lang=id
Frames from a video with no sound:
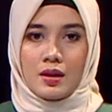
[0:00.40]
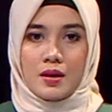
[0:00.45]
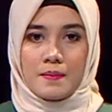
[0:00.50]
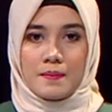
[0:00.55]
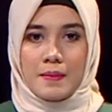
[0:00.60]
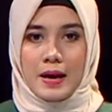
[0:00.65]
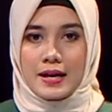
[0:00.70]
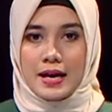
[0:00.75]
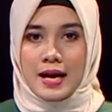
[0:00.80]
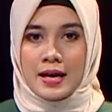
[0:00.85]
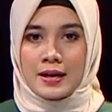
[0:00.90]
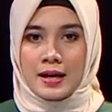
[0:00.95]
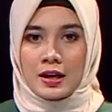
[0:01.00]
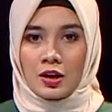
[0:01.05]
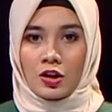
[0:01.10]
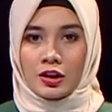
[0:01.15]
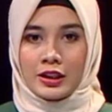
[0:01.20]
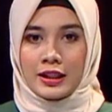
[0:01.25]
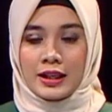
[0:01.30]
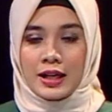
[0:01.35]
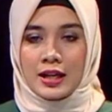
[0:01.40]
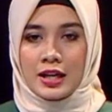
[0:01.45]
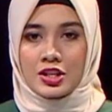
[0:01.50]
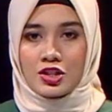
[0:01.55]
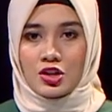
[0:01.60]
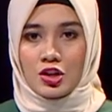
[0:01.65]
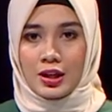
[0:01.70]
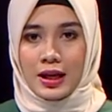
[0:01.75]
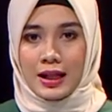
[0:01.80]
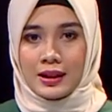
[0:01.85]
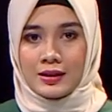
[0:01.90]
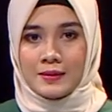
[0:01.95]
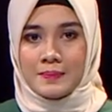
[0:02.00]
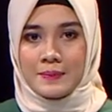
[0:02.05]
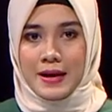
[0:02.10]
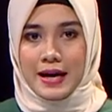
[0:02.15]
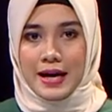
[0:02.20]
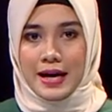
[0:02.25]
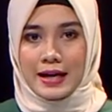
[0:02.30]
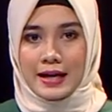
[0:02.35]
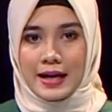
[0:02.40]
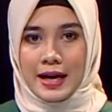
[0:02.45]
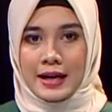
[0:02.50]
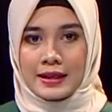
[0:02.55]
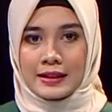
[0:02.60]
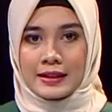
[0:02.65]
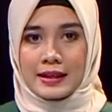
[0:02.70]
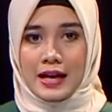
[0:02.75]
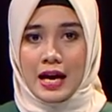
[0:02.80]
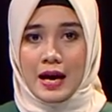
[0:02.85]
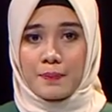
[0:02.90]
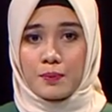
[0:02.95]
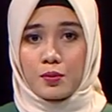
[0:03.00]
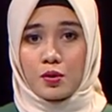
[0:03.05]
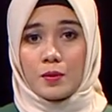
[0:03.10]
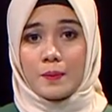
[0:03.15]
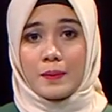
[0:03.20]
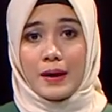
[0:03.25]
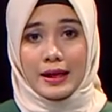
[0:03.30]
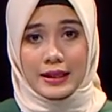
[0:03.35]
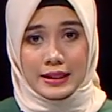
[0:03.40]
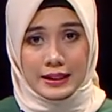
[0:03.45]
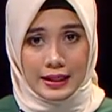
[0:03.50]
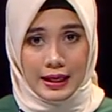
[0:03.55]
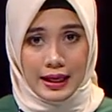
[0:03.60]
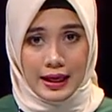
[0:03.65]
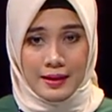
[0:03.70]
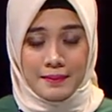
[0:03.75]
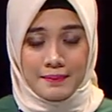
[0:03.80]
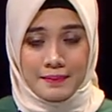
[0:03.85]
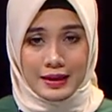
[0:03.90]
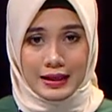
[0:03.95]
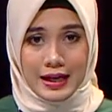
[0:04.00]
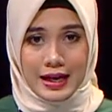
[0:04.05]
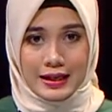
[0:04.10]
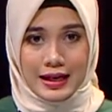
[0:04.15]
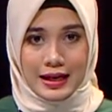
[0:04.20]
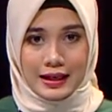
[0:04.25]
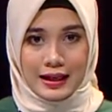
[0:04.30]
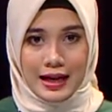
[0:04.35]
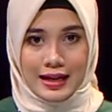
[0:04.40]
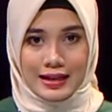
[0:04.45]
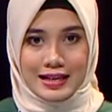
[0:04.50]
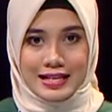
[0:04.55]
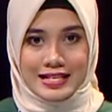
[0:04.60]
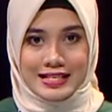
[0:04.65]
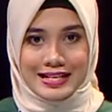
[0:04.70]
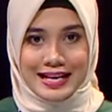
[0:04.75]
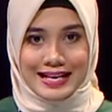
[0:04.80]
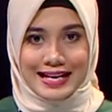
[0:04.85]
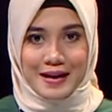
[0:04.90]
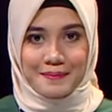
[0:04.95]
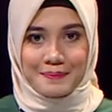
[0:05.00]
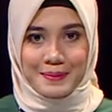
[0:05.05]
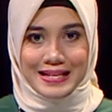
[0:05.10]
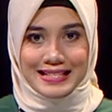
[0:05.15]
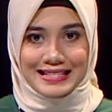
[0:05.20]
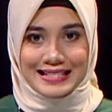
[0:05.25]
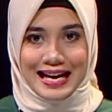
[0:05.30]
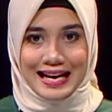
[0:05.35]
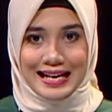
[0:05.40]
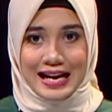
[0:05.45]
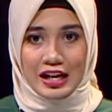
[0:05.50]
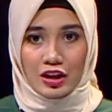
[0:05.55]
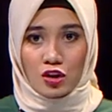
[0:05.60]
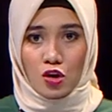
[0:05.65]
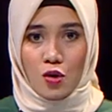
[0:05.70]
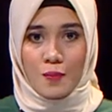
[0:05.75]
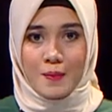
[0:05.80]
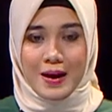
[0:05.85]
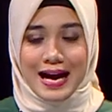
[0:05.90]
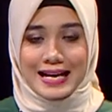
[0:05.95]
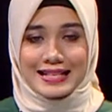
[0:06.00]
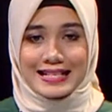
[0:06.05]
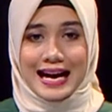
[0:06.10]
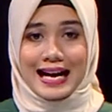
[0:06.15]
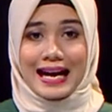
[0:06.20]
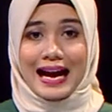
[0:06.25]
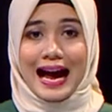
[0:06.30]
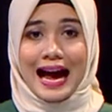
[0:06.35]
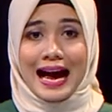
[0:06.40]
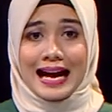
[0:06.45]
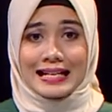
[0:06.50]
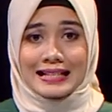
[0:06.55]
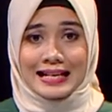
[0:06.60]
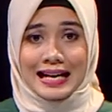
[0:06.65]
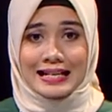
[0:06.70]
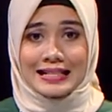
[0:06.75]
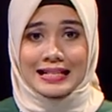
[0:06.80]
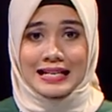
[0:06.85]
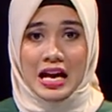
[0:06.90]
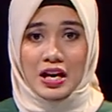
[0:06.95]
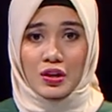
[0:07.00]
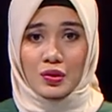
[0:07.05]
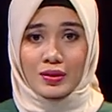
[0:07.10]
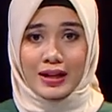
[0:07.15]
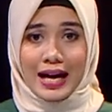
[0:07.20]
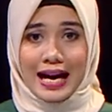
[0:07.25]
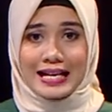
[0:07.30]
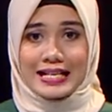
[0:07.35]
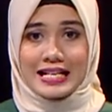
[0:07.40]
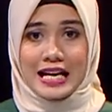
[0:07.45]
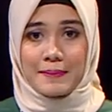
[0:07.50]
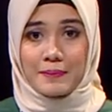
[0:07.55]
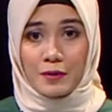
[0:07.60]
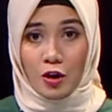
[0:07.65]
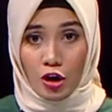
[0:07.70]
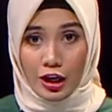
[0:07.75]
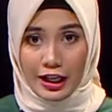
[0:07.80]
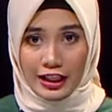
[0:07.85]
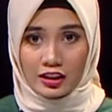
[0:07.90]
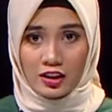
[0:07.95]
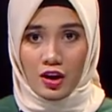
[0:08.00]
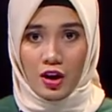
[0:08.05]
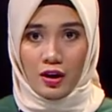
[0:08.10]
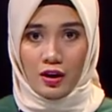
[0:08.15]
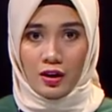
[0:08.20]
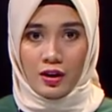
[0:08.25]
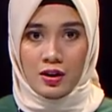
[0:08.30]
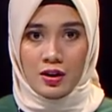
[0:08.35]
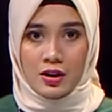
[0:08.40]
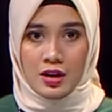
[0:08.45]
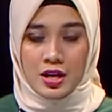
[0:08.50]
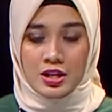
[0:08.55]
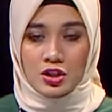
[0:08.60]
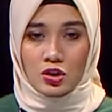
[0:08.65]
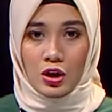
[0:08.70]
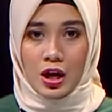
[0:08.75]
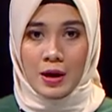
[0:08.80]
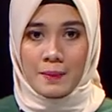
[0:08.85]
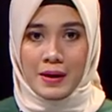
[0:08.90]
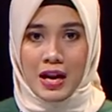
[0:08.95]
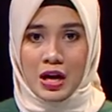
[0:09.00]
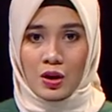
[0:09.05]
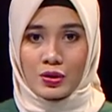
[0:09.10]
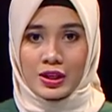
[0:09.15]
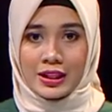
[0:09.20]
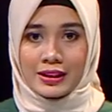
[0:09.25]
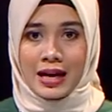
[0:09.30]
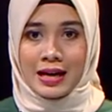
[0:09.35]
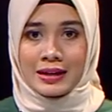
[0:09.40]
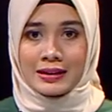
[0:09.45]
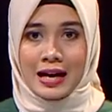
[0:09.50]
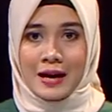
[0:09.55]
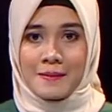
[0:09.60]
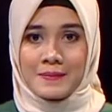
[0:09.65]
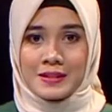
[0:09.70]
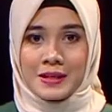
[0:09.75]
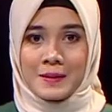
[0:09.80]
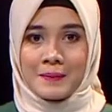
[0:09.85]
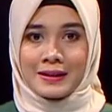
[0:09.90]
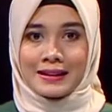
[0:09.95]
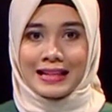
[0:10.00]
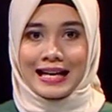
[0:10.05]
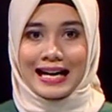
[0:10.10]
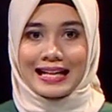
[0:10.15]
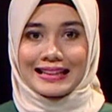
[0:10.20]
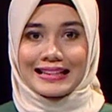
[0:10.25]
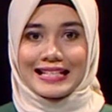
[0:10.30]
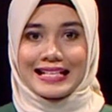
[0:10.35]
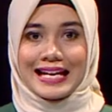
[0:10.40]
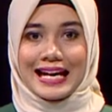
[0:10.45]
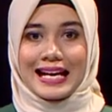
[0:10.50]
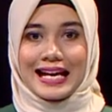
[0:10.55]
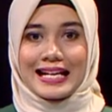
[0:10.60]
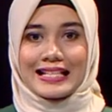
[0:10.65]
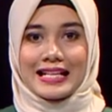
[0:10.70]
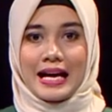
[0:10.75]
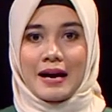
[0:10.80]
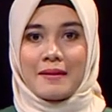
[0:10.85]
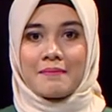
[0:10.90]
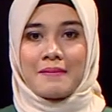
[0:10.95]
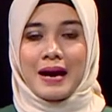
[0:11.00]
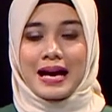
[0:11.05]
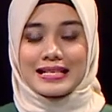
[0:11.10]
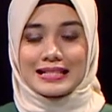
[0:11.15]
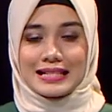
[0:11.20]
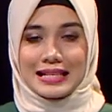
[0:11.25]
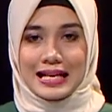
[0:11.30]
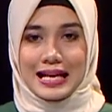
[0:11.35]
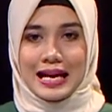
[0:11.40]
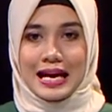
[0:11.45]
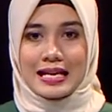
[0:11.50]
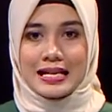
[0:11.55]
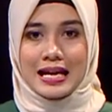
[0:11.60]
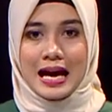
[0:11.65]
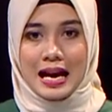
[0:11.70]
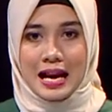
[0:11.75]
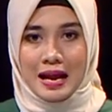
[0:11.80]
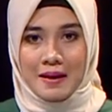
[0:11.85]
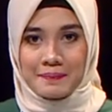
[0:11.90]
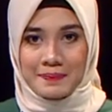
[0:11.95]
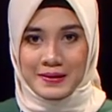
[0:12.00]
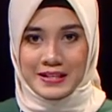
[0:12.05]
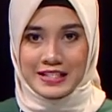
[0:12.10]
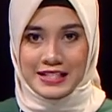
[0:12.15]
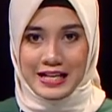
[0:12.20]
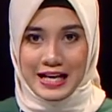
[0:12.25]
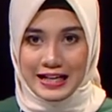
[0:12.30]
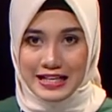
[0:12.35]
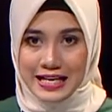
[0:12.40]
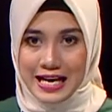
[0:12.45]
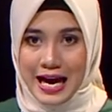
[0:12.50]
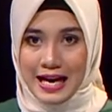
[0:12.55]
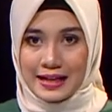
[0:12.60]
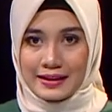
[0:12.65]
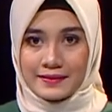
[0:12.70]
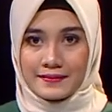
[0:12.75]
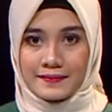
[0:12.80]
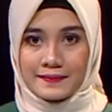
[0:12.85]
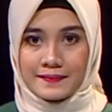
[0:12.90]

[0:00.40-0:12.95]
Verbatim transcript: Badan Narkotika Nasional BNNK Purbalingga menggagalkan rencana pesta narkoba yang akan dilakukan debt kolektor. Seorang pelaku ditangkap sementara tiga lainnya masih dalam pencarian.